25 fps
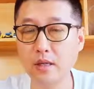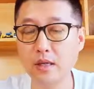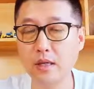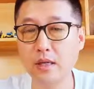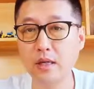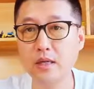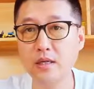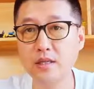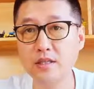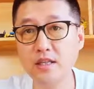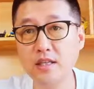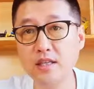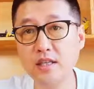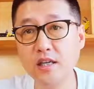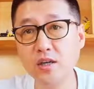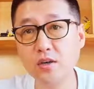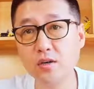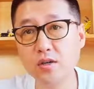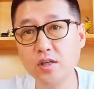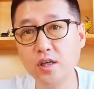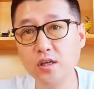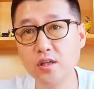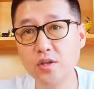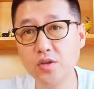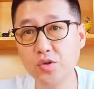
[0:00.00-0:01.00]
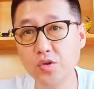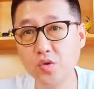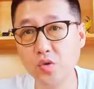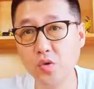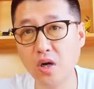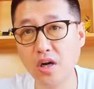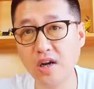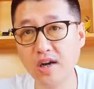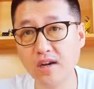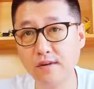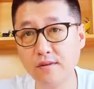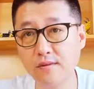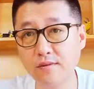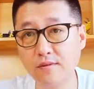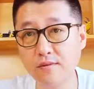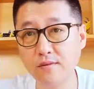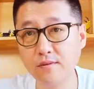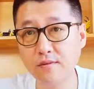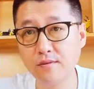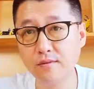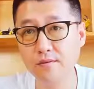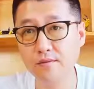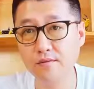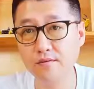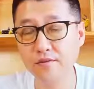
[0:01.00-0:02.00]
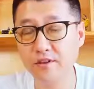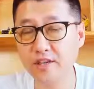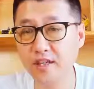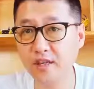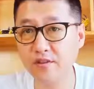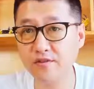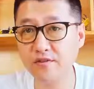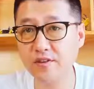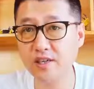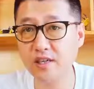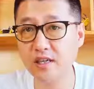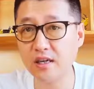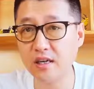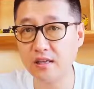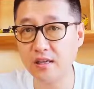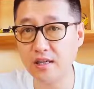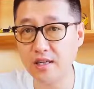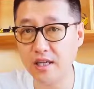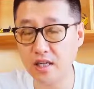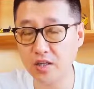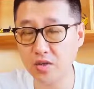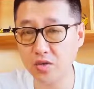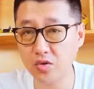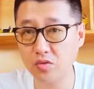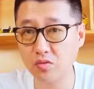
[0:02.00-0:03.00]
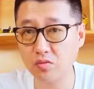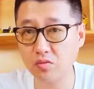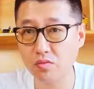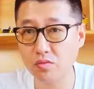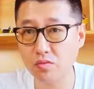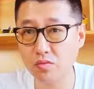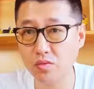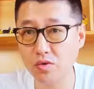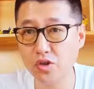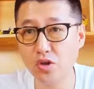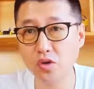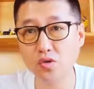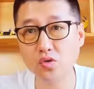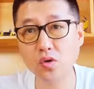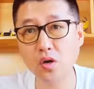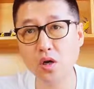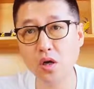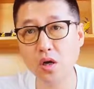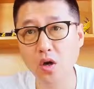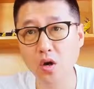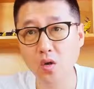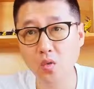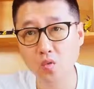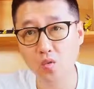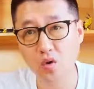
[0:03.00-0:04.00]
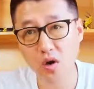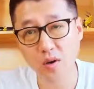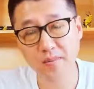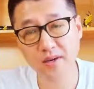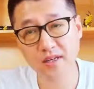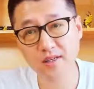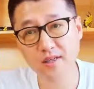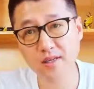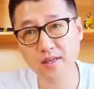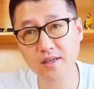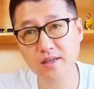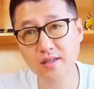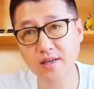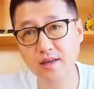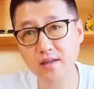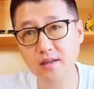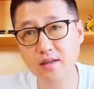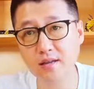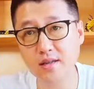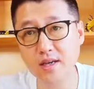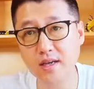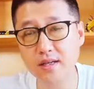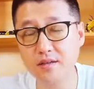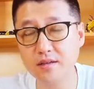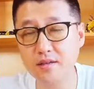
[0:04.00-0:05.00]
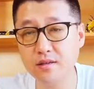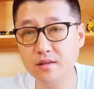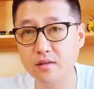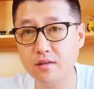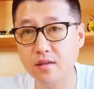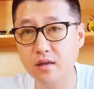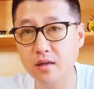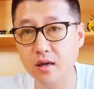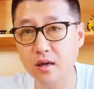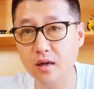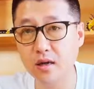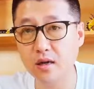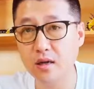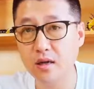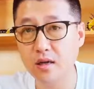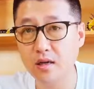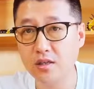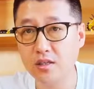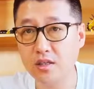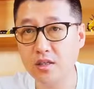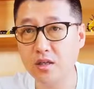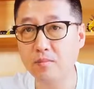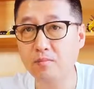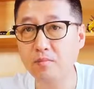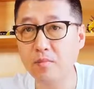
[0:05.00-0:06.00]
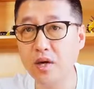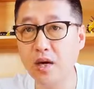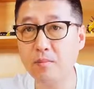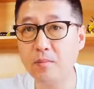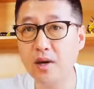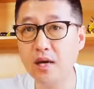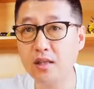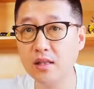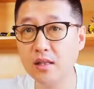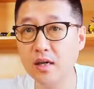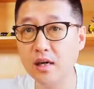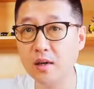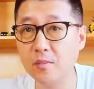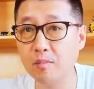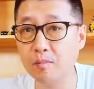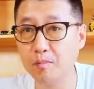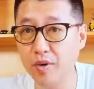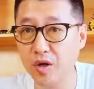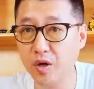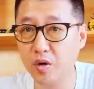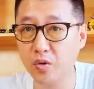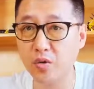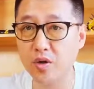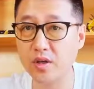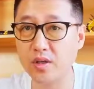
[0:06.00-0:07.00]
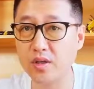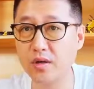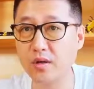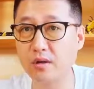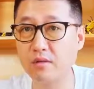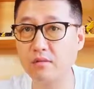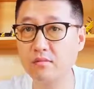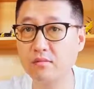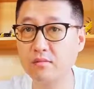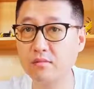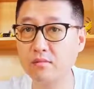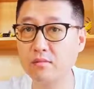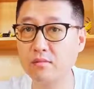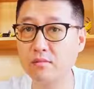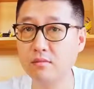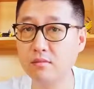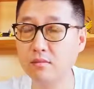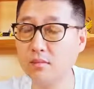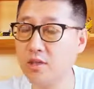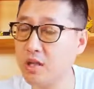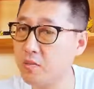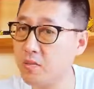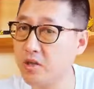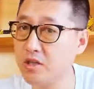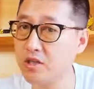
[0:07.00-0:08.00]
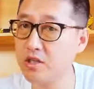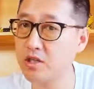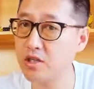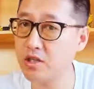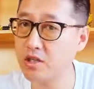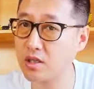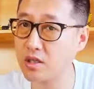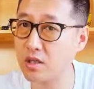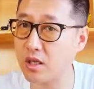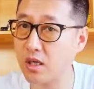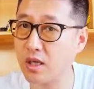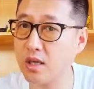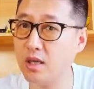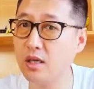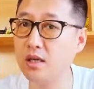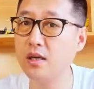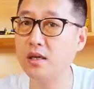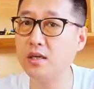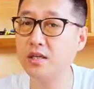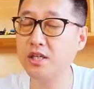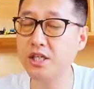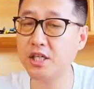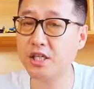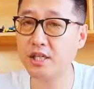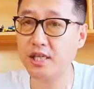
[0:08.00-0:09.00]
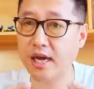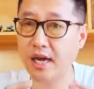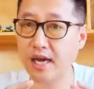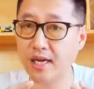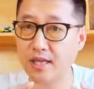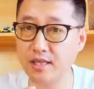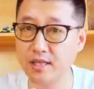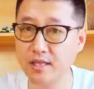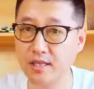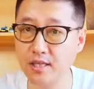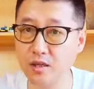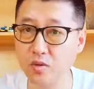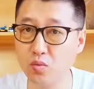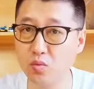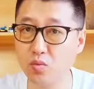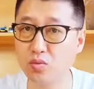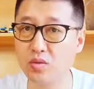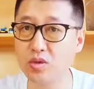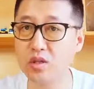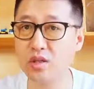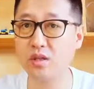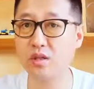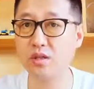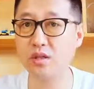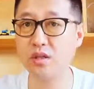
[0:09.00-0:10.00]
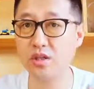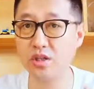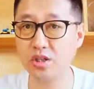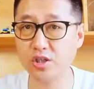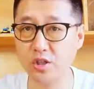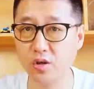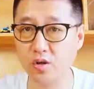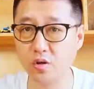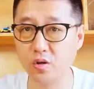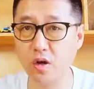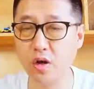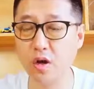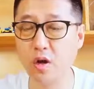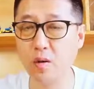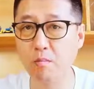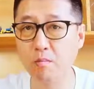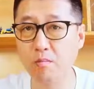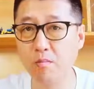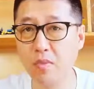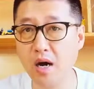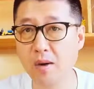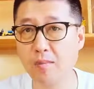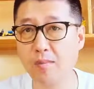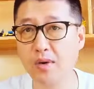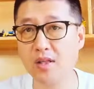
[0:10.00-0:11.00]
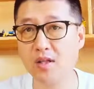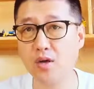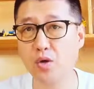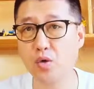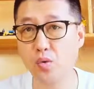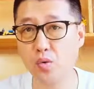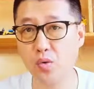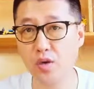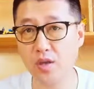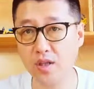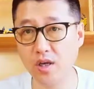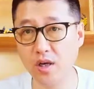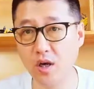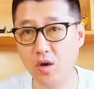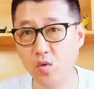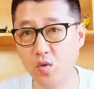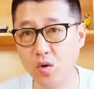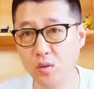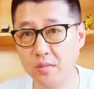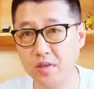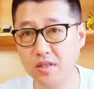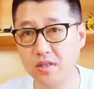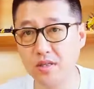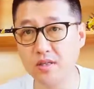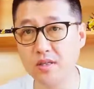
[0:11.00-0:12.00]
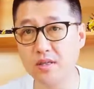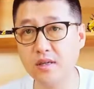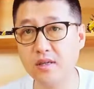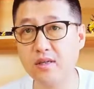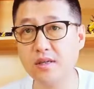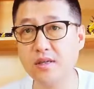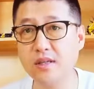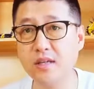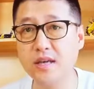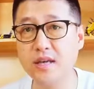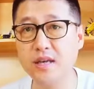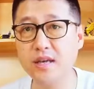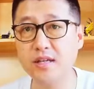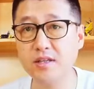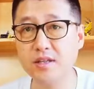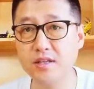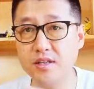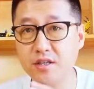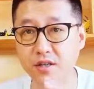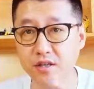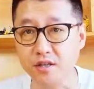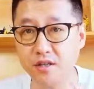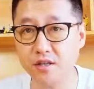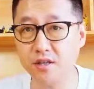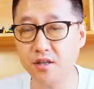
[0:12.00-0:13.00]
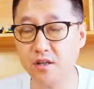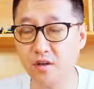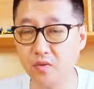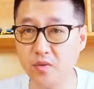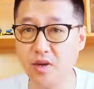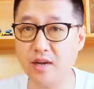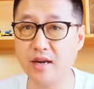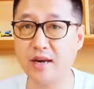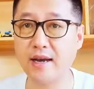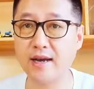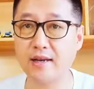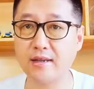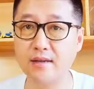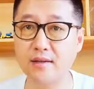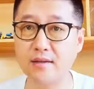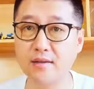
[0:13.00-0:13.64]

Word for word: 现在有这样的一句话，非常非常的严肃，叫做“我们这一代的年轻人啊，正慢慢的被毁掉”。那么是谁？是哪些无形的手，慢慢的毁掉我们这些年轻人的未来呢？